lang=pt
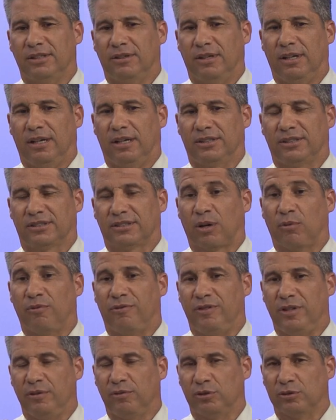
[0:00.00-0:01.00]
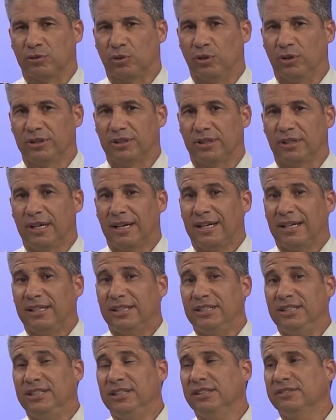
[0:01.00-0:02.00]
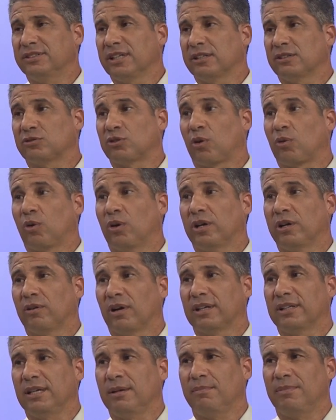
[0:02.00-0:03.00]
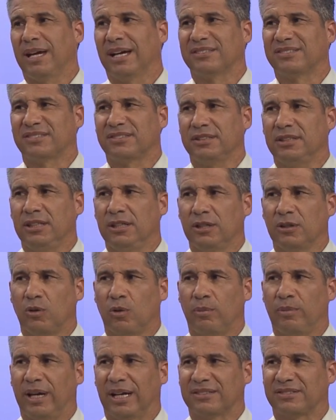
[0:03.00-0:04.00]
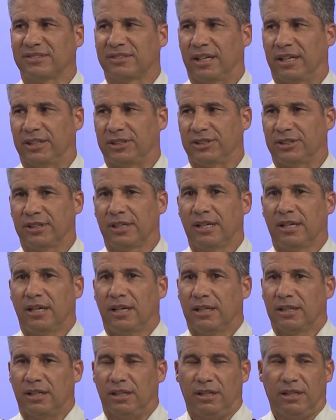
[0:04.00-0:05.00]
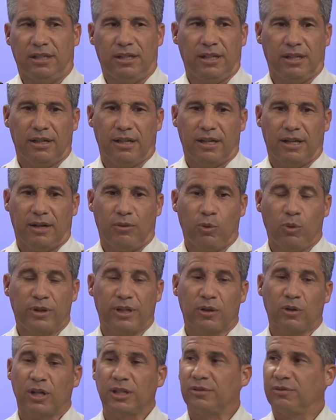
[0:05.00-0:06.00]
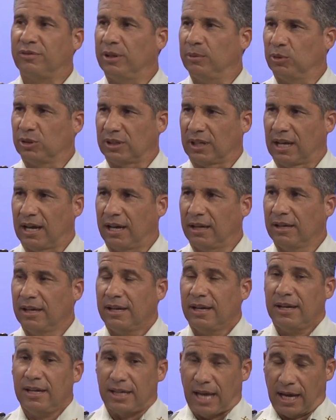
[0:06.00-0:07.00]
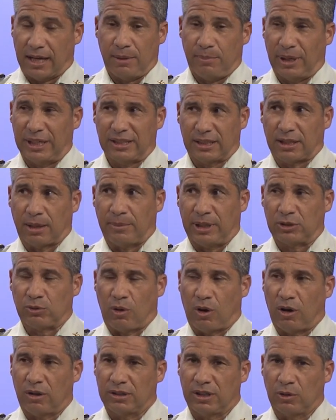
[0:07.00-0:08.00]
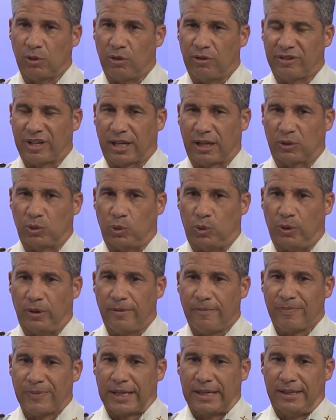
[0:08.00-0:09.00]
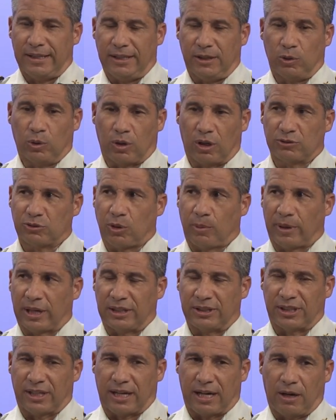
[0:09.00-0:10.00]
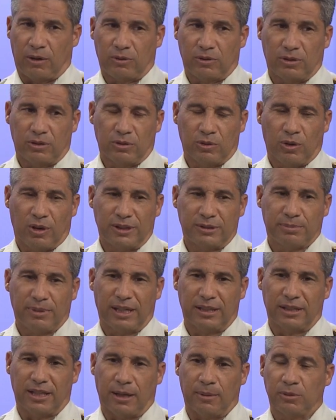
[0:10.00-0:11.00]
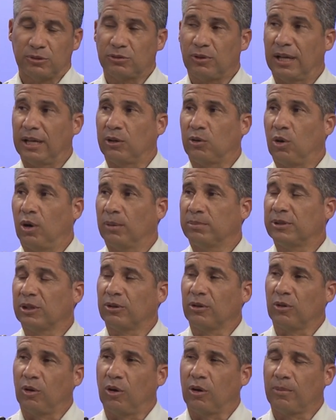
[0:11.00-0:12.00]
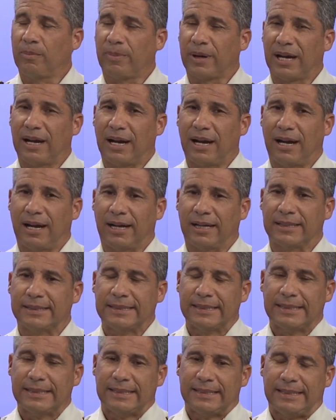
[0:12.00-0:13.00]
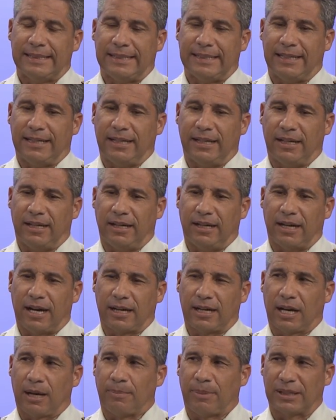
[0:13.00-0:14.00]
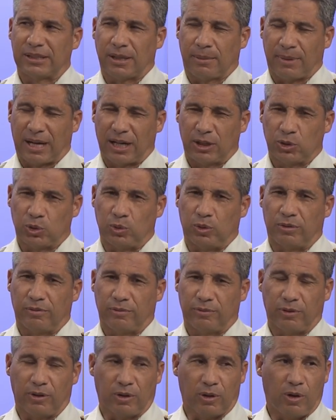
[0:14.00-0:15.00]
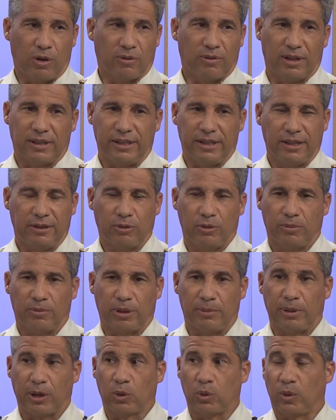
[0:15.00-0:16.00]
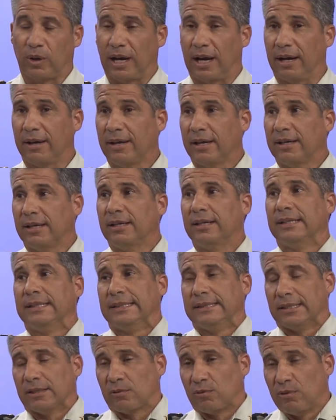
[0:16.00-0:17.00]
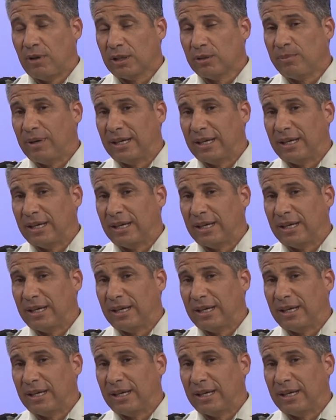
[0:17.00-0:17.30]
é, estão vivos hoje, dizem que só ocorreu ali em 65, 67, que o que nós vimos lá, e aí imediatamente com a ordem do governador e do nosso comandante-geral, nós mandamos um helicóptero logo para é, aquela parte da Marajó. Foi logo ali o primeiro Vereda. lugar. Quando